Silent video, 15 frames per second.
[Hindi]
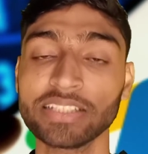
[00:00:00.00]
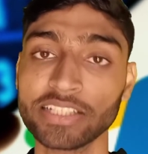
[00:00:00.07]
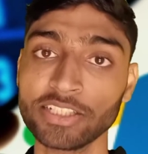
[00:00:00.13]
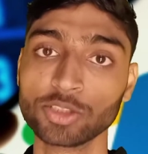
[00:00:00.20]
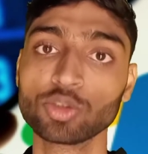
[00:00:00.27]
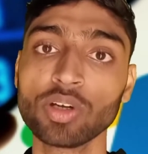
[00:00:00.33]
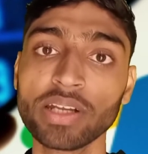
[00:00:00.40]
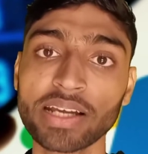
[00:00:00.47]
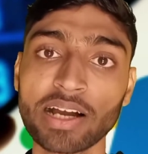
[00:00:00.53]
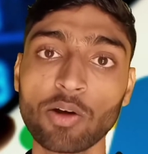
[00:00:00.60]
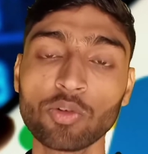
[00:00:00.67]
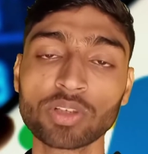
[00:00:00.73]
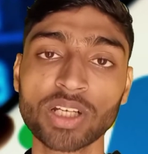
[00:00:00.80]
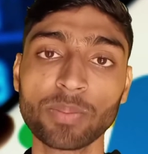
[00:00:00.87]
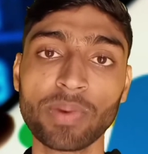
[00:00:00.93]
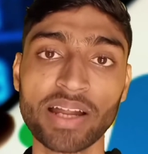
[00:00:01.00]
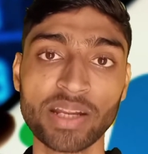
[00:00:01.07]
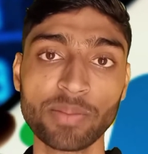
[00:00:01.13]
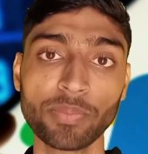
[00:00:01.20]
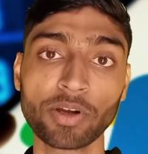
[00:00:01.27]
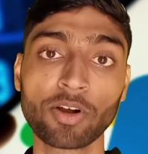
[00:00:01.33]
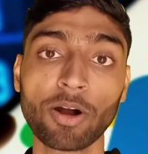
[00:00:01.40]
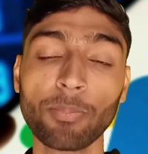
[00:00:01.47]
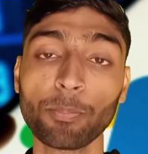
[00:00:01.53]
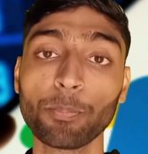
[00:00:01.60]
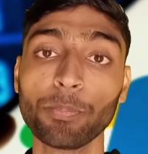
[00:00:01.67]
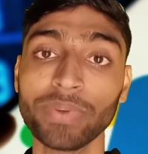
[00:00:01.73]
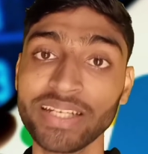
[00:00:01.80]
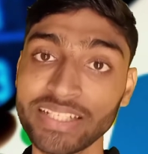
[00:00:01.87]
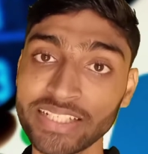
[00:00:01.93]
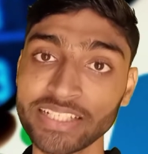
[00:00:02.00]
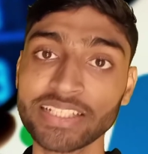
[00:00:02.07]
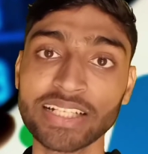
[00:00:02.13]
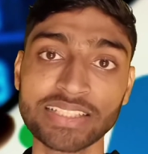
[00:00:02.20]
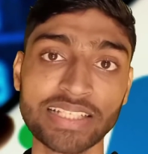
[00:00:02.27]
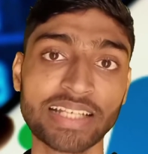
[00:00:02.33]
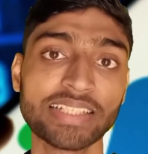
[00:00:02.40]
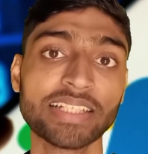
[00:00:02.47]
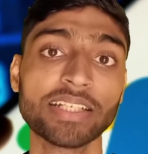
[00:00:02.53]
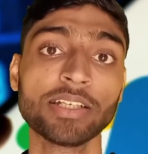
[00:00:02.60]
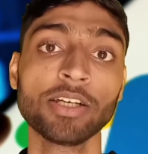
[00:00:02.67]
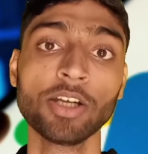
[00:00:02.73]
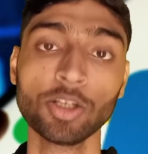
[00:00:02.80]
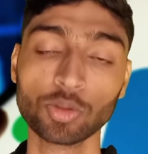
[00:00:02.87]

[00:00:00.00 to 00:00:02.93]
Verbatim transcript: थ्री सोल्ड अकाउंट के बारे में कम्प्लीट डिटेल चाहिए